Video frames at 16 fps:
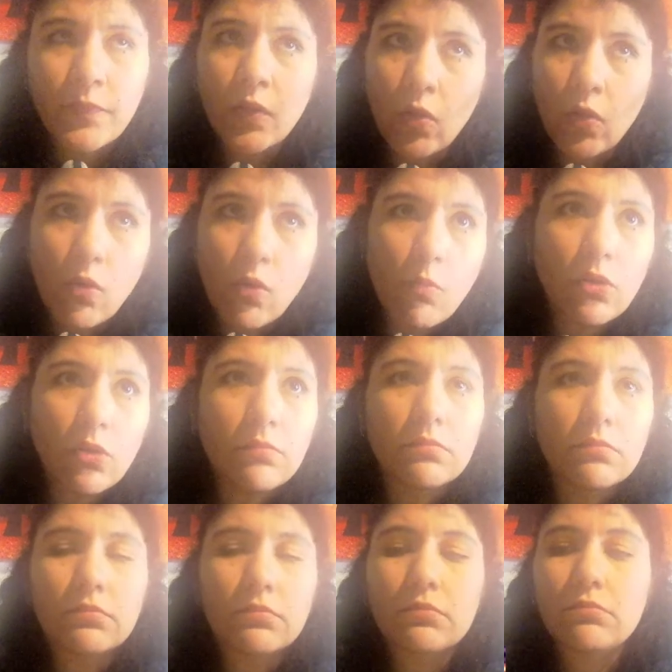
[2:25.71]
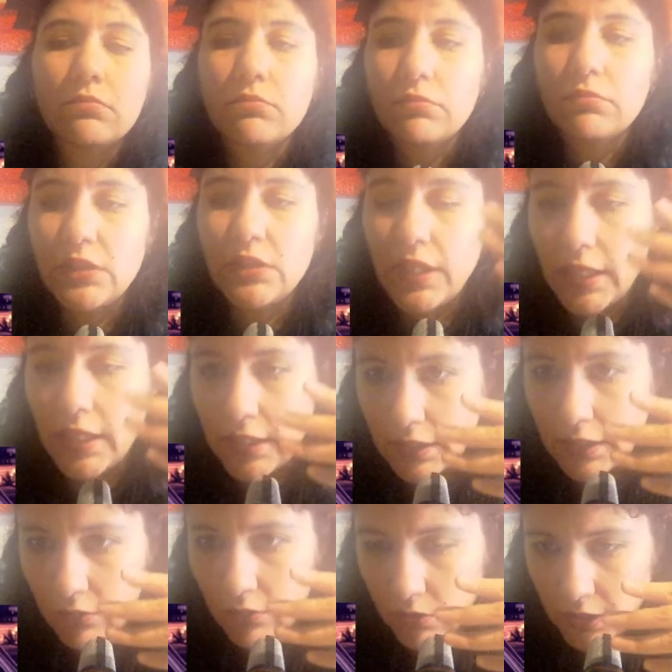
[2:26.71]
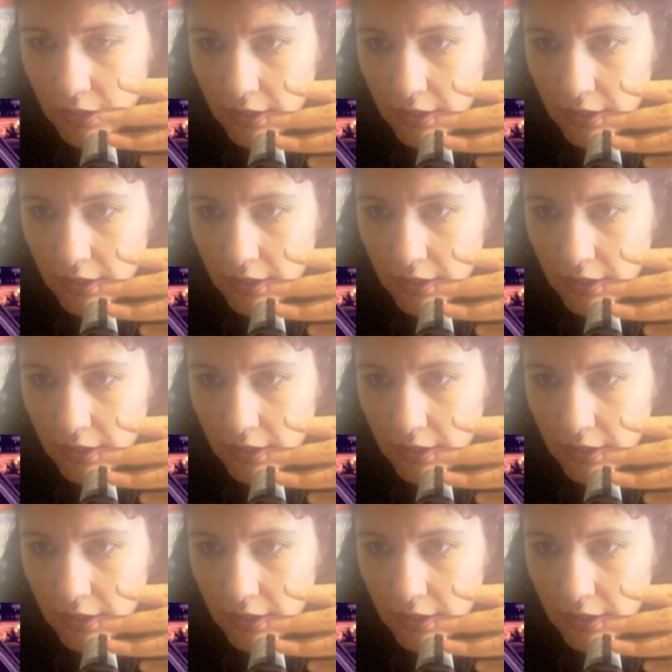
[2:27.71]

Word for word: ¿Cómo? Llegar eh, con el